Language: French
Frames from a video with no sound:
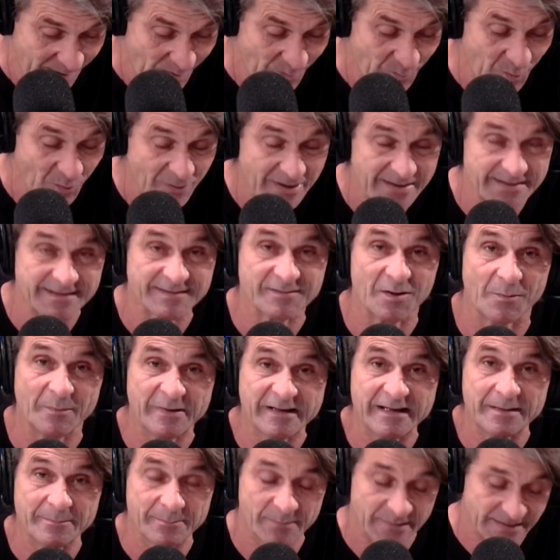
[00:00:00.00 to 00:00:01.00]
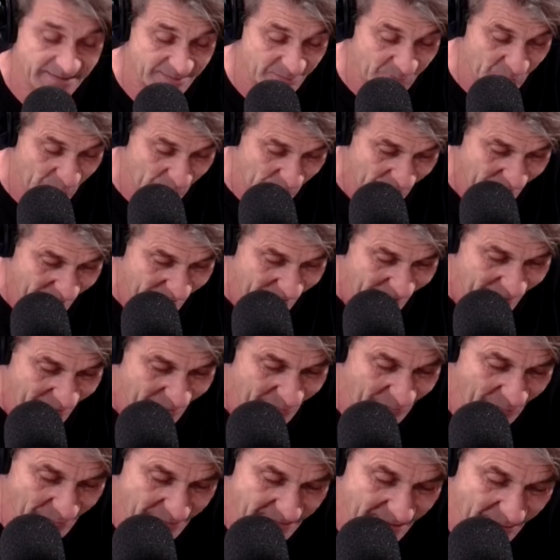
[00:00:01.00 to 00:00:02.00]
Pour l'instant, mesdames, messieurs,
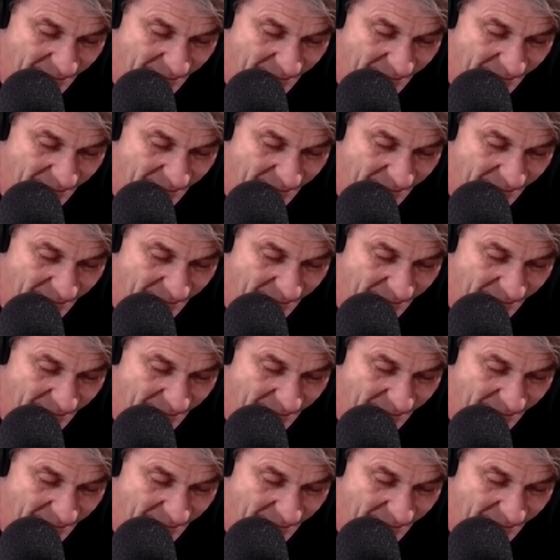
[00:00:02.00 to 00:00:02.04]
veuillez